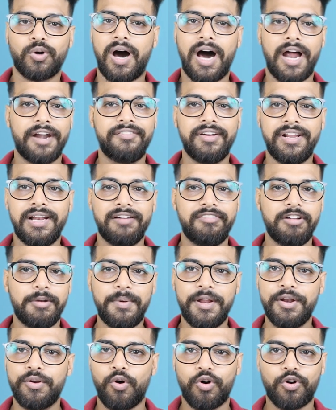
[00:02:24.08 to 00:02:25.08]
सो हार्डवेयर लेवल
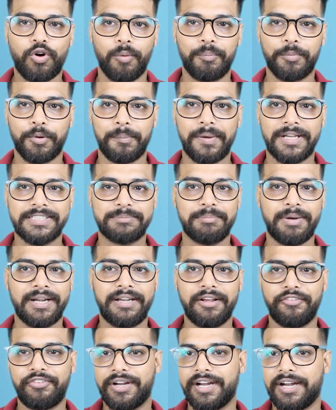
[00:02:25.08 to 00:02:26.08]
पे नो कॉम्प्रोमाइज़
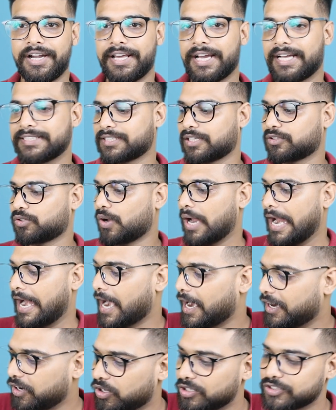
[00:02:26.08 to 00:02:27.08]
मैं डेफिनेटली कह सकता हूँ
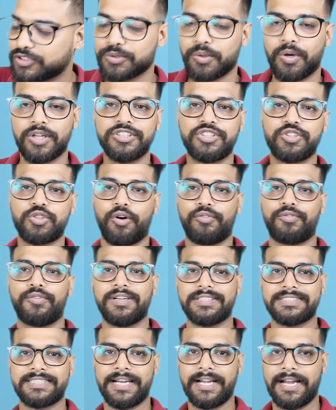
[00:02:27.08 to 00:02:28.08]
एंड ऑल्सो ऑन
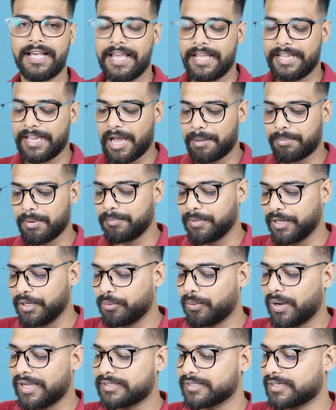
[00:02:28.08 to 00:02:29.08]
सॉफ्टवेयर साइड यहाँ पे मी
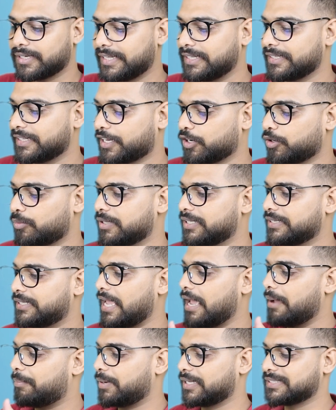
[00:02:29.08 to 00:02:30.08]
यू आई थर्टीन देखने को
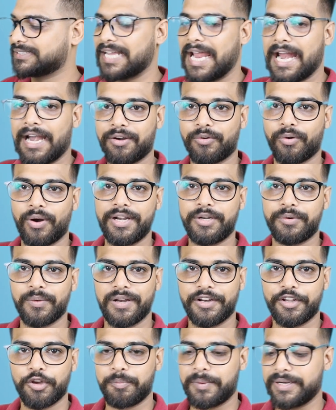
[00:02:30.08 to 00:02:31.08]
मिलती है प्लस एंड्रॉयड
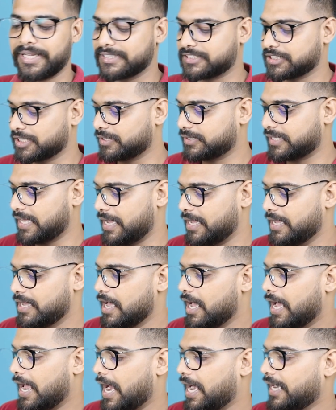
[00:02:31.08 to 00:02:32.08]
ट्वेल्व के ऊपर ये चलता
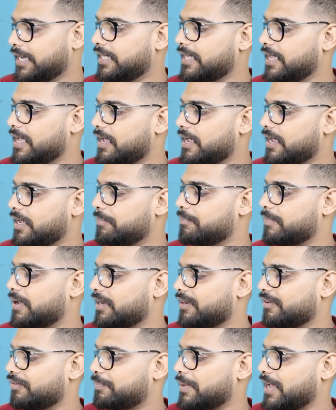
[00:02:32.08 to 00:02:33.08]
है एंड ये
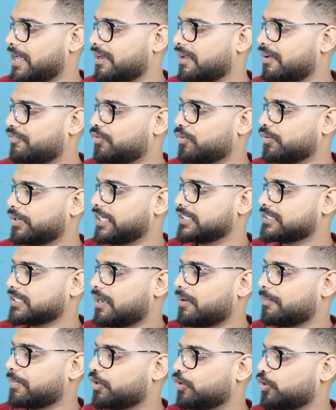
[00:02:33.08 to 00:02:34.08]
मैंने पहला फोन है
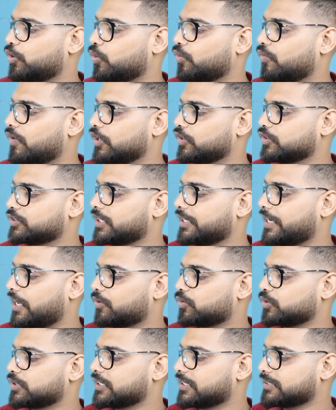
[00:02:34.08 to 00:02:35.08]
जहाँ पे कोई नोवा लॉन्चर
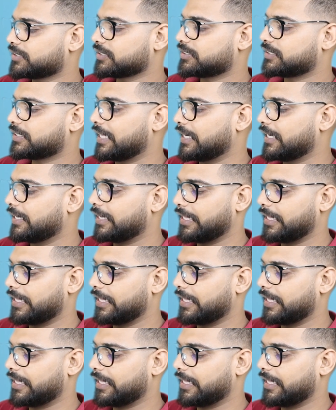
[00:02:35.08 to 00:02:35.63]
या कुछ ऐसा स्किन